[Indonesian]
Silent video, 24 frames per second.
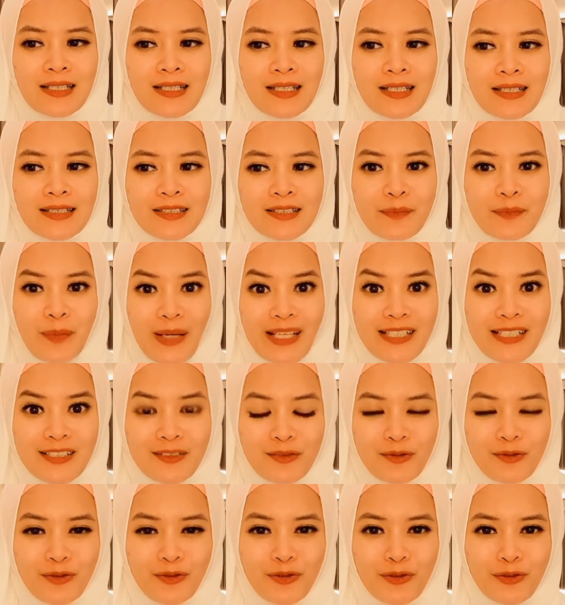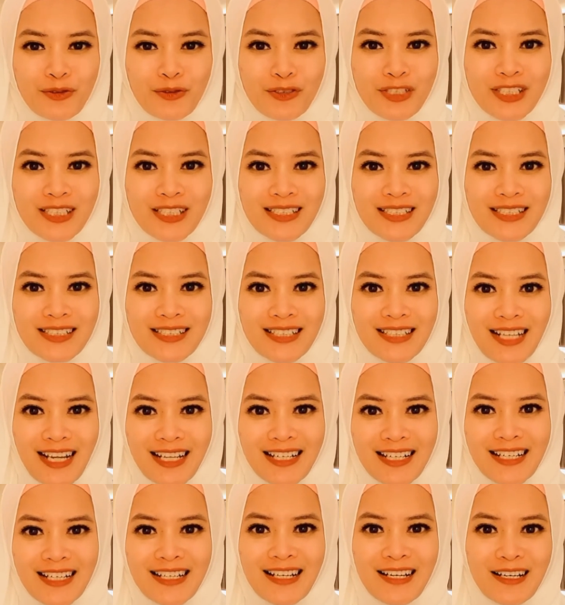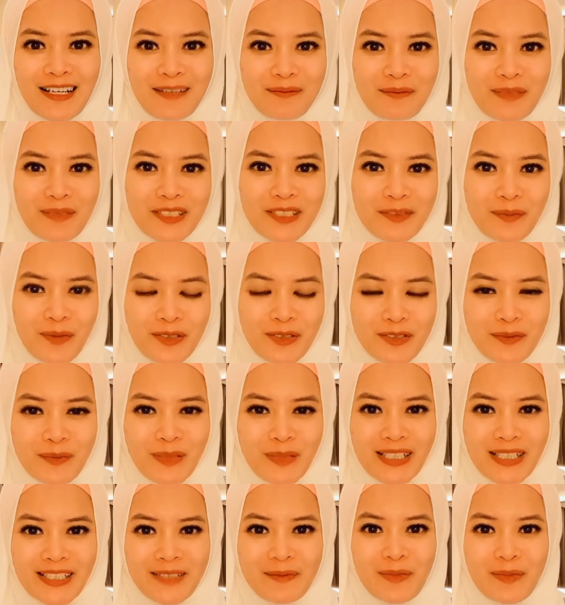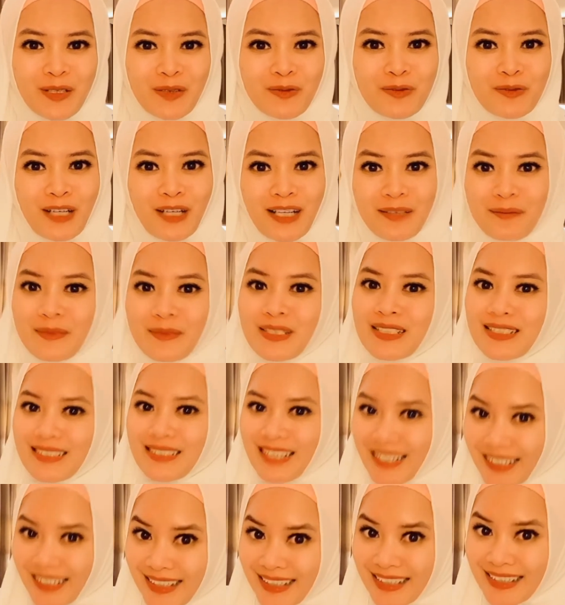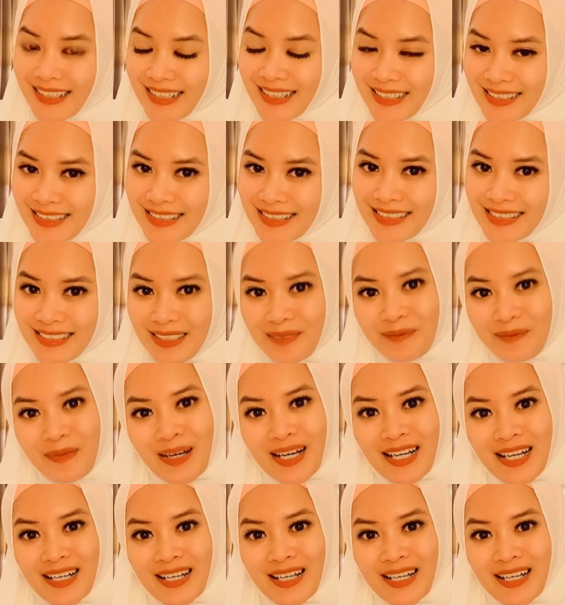space untuk si celana dalam disposable ini berkurang bisa kita isi sama